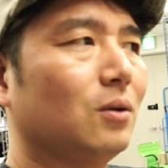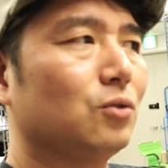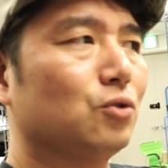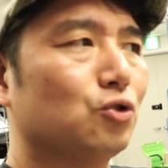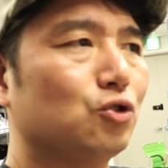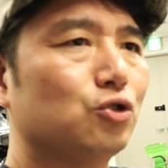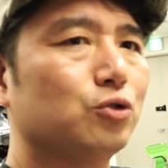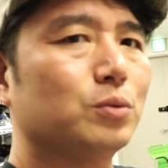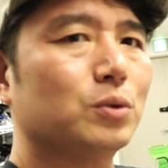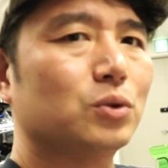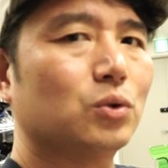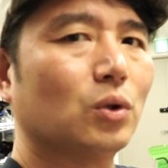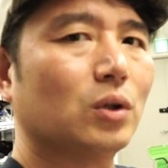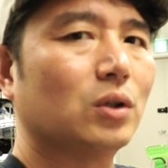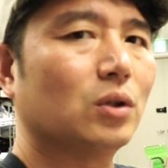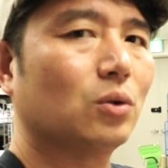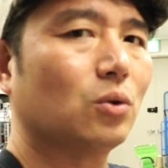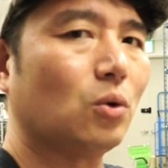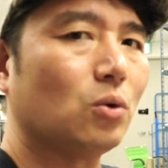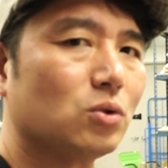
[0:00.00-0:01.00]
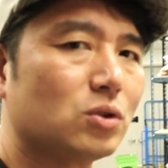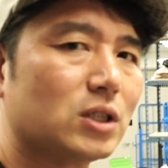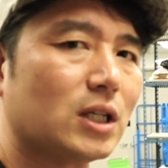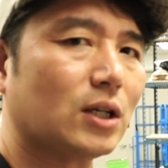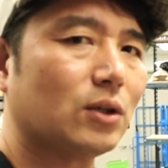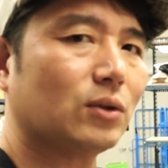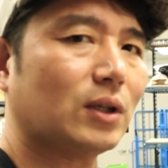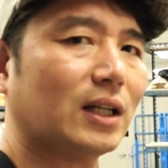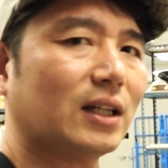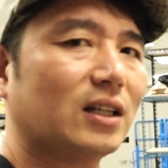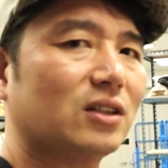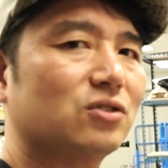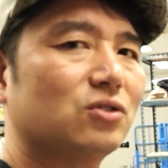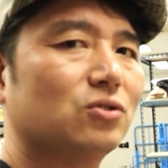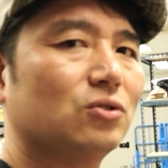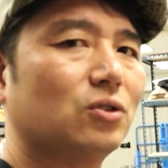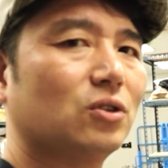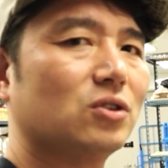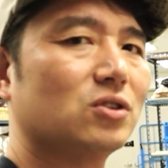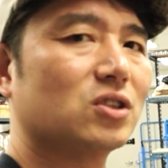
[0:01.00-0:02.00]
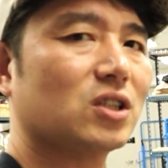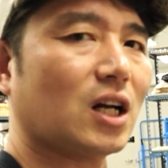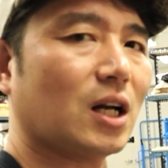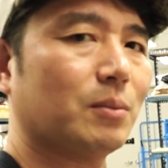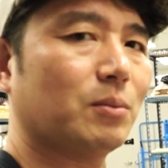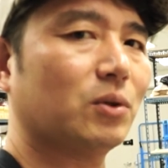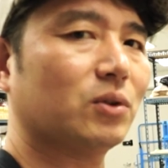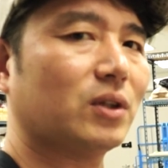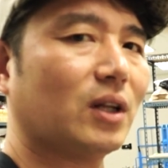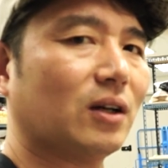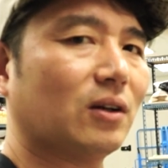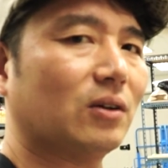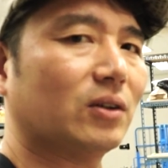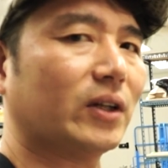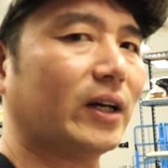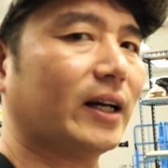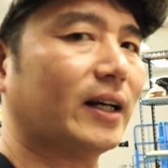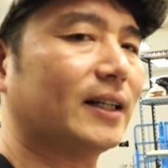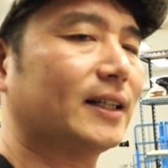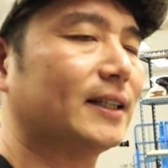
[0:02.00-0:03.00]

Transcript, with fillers: 유튜브를 통해서 공짜로 나눠주는 건 잘못된 거다